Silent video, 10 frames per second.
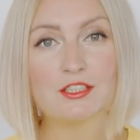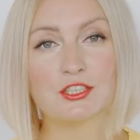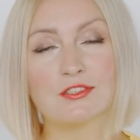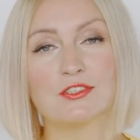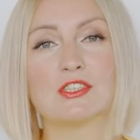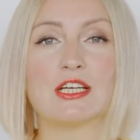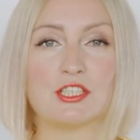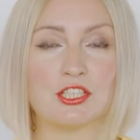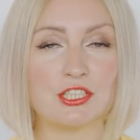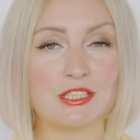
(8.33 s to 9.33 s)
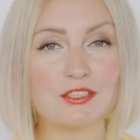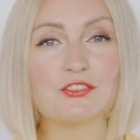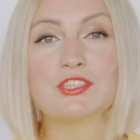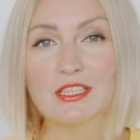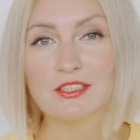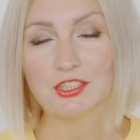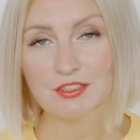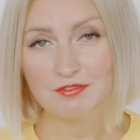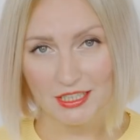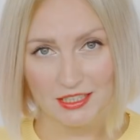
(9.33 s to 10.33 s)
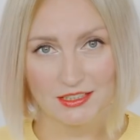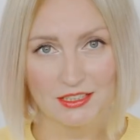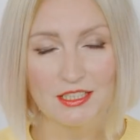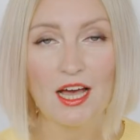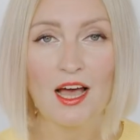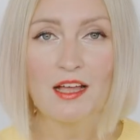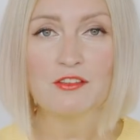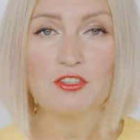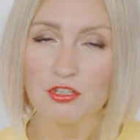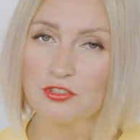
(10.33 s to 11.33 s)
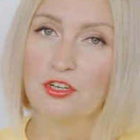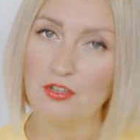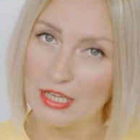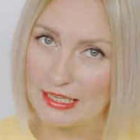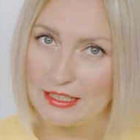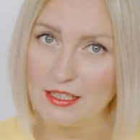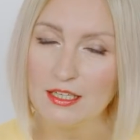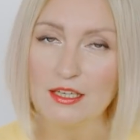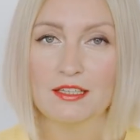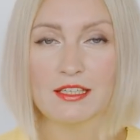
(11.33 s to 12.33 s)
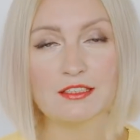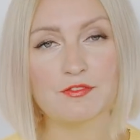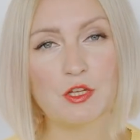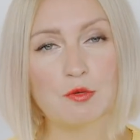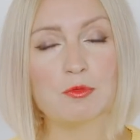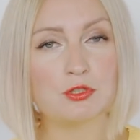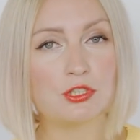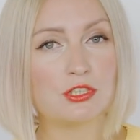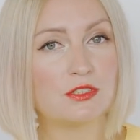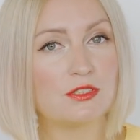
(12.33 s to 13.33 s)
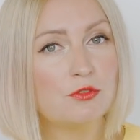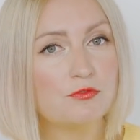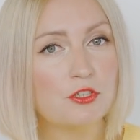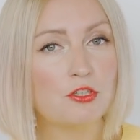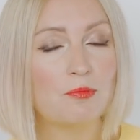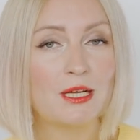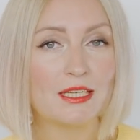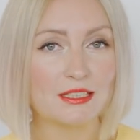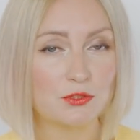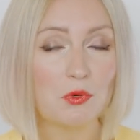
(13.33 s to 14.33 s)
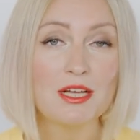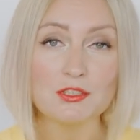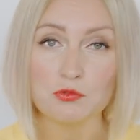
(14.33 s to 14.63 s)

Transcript: co oznacza, że jest ostatni dzień wakacji, a to z kolei jest wiadomość zarówno dobra, jak i zła.